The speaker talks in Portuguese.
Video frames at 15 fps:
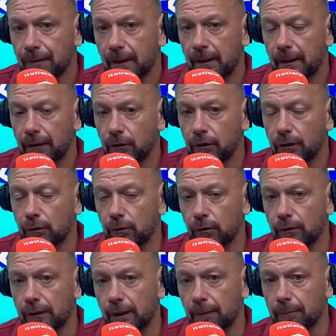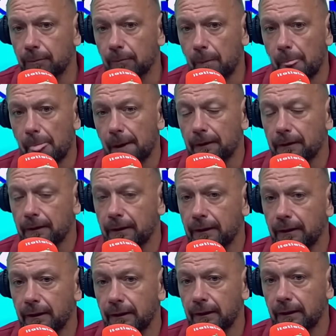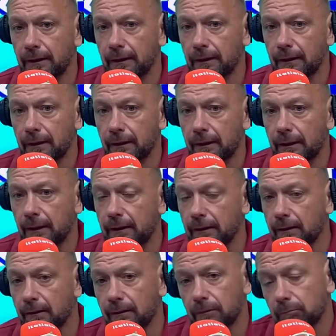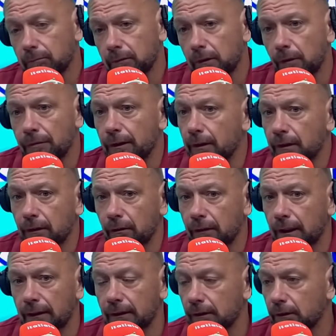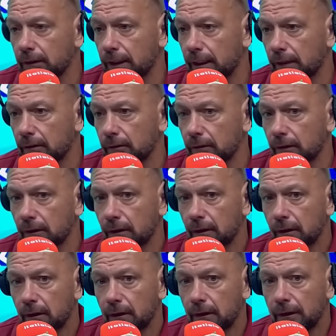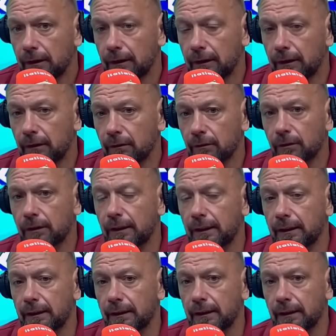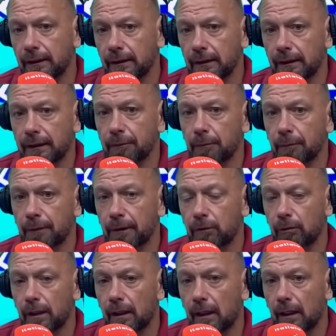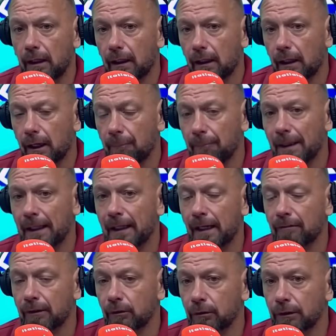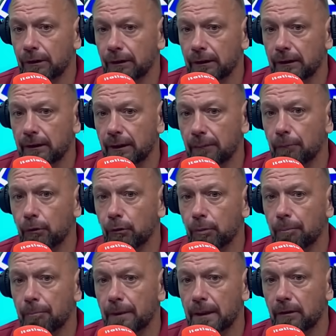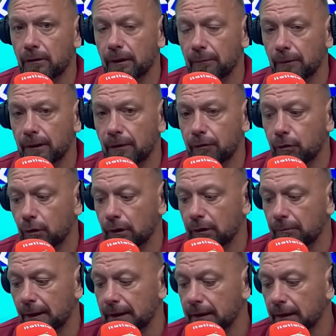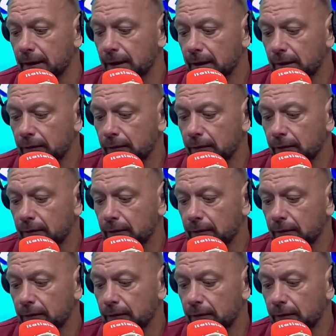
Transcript: é, no segundo tempo e, e eles estão vendo que não está dando certo. E eu não sei se nesse momento a, a palavra do Diniz tem muito peso, tem muita força, mas